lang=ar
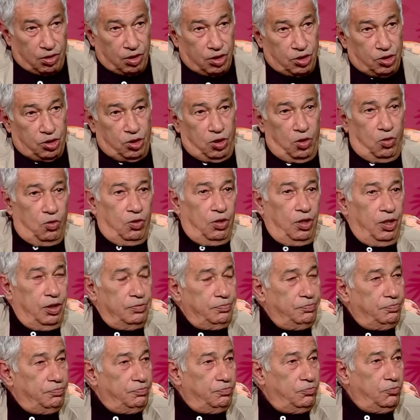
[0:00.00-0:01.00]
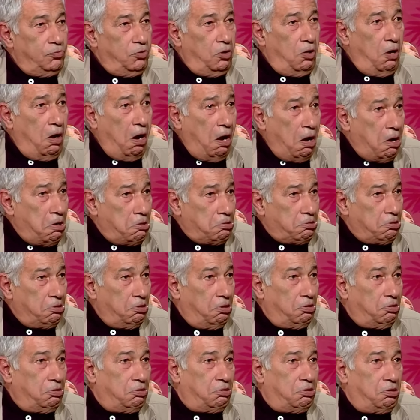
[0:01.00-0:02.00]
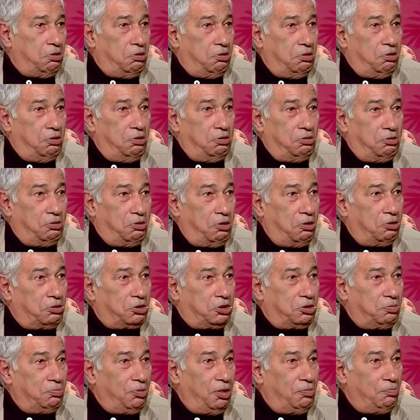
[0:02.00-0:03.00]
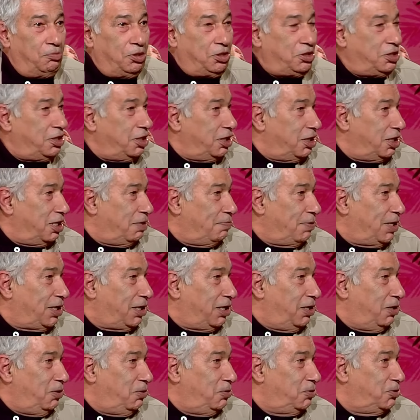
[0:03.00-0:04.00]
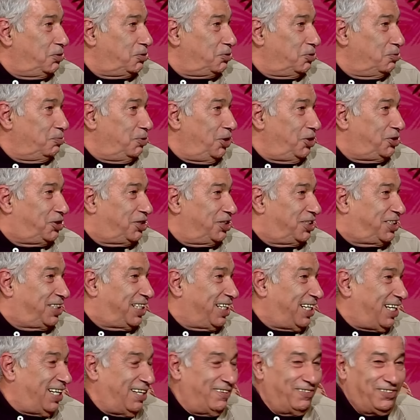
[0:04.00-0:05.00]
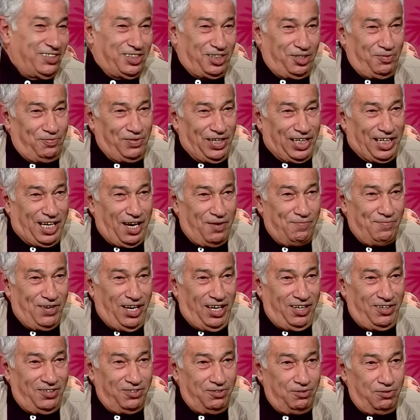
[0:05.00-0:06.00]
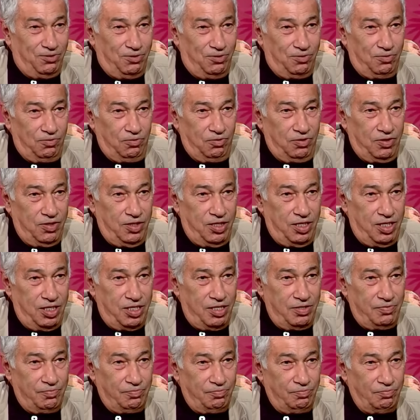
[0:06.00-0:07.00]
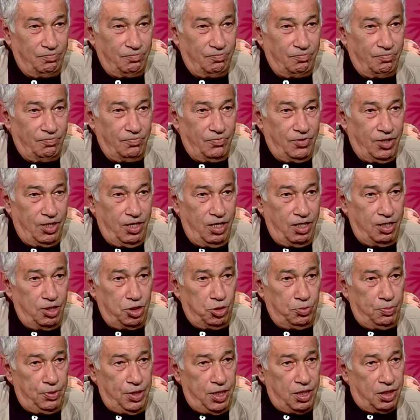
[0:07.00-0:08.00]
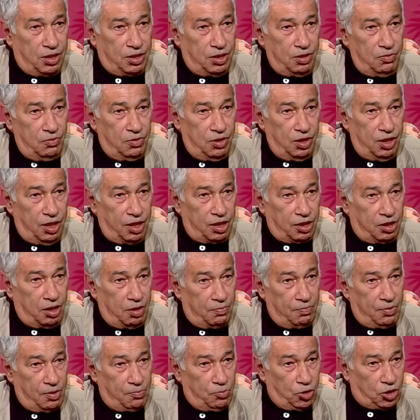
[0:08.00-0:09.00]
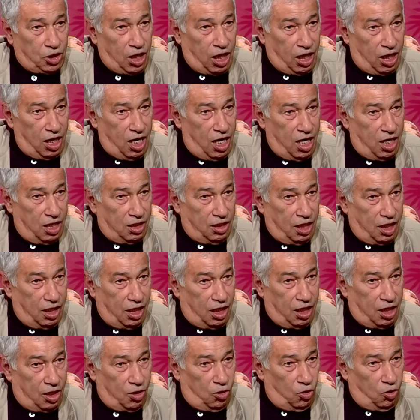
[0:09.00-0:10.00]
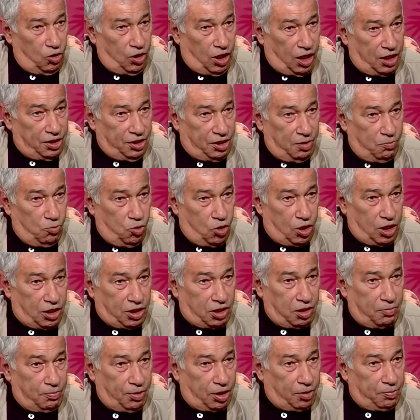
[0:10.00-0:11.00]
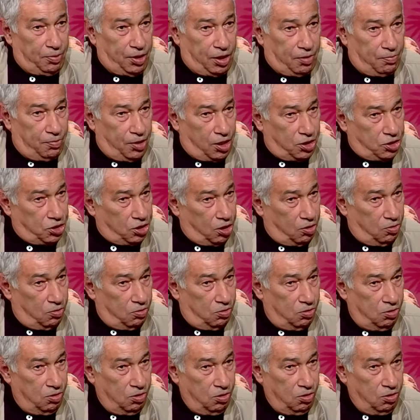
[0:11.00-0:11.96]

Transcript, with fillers: اش تخدم في الدنيا؟ عايش عند الدوتش من المستير يبعث الحوت ومحسن الشيخاوي يجيب القمح و... شو ايش بيك شنو نخدم متقاعد انا على روحي عندي مرتب كبير برشا و...